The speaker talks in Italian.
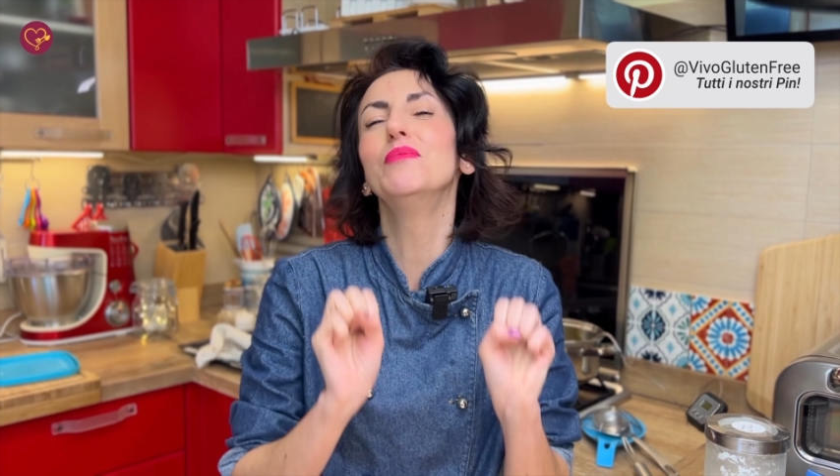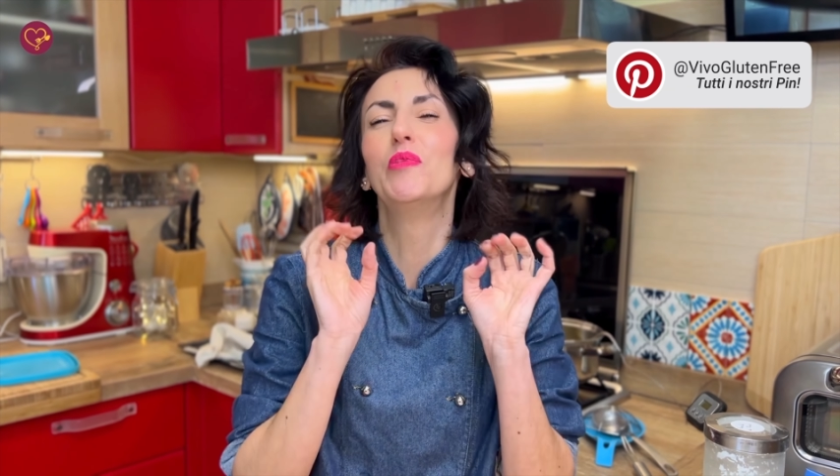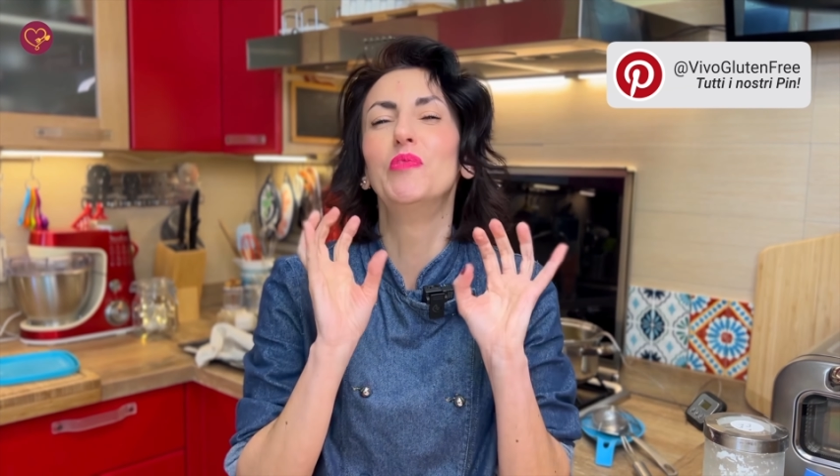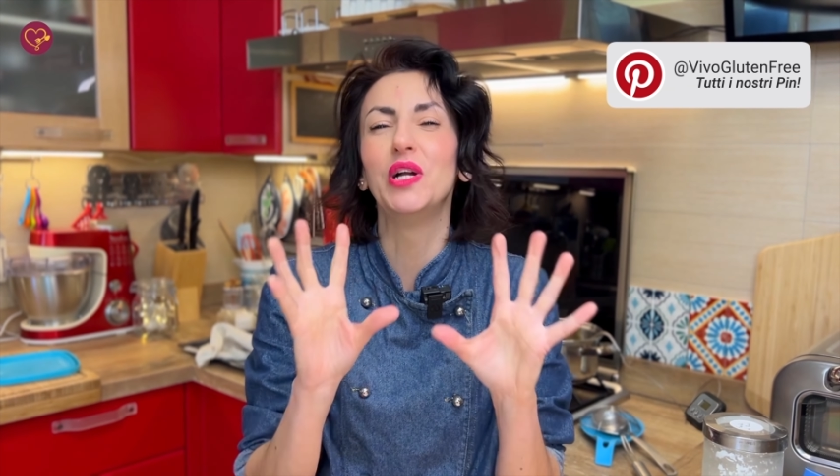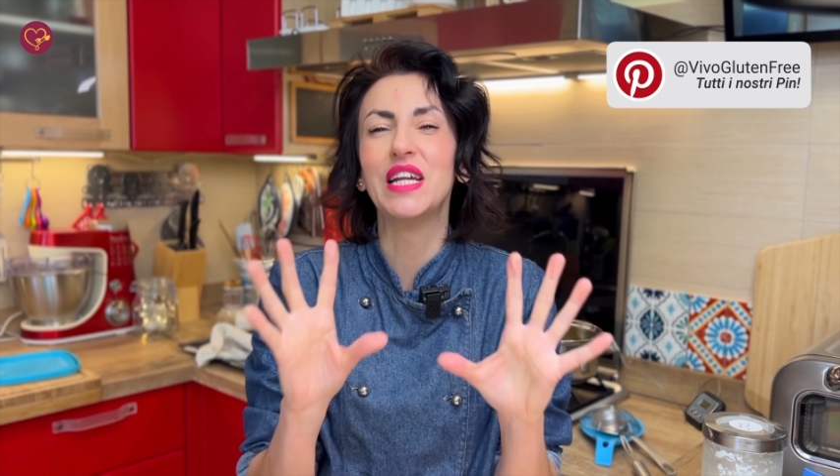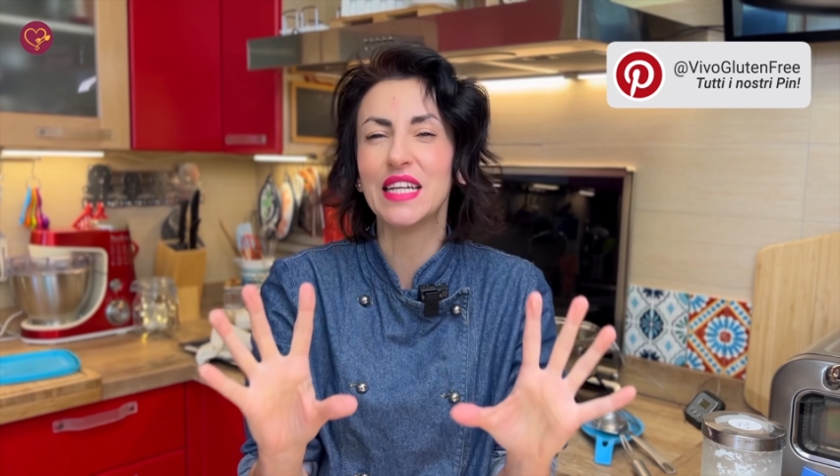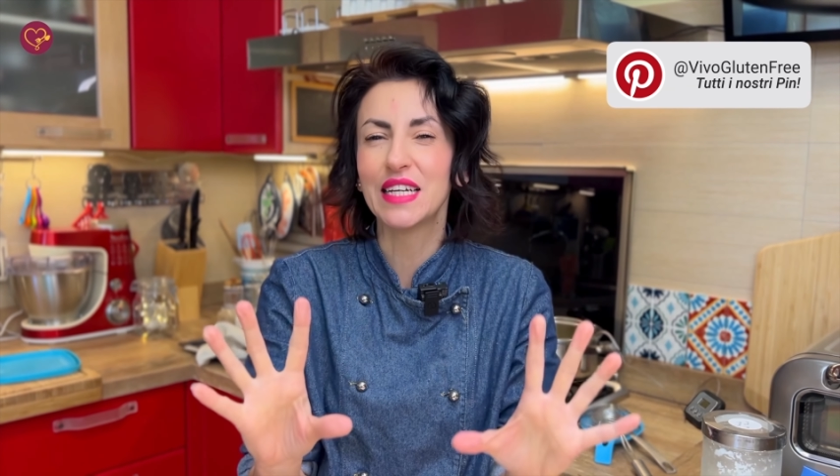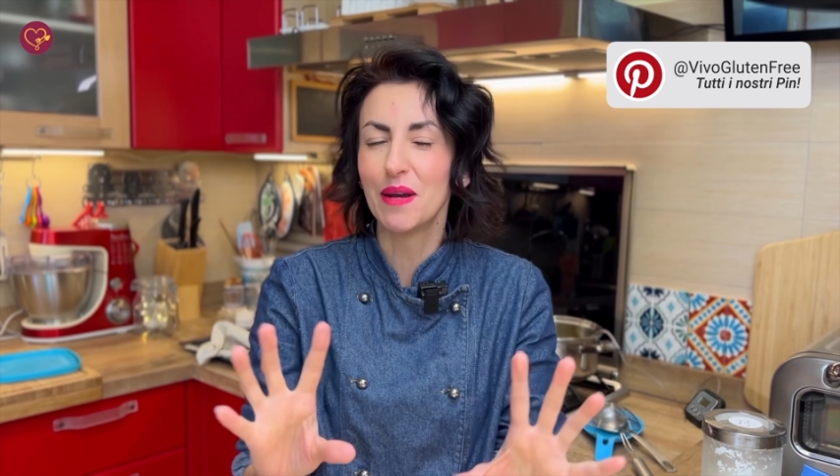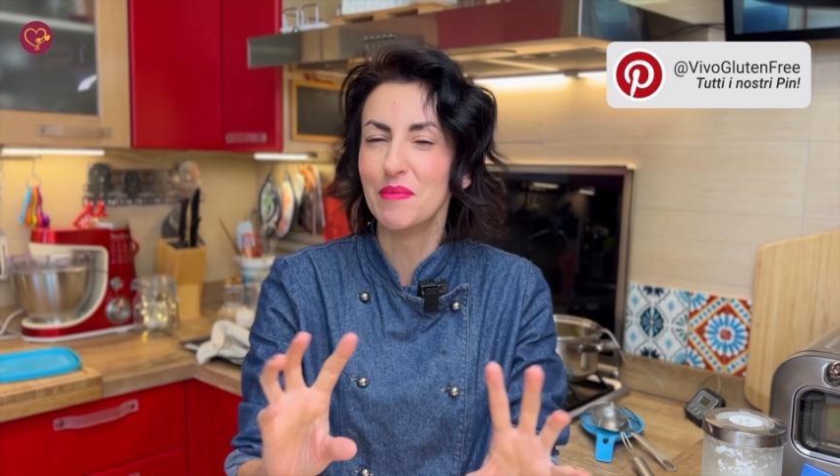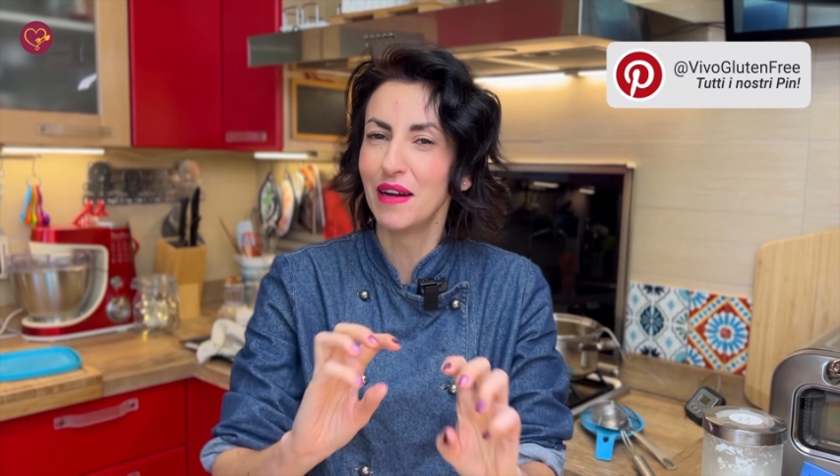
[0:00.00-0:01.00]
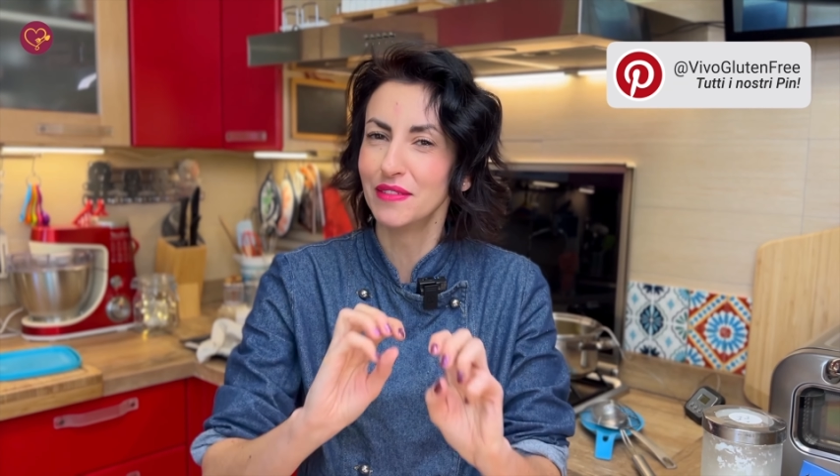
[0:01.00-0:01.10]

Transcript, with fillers: bombolone alla crema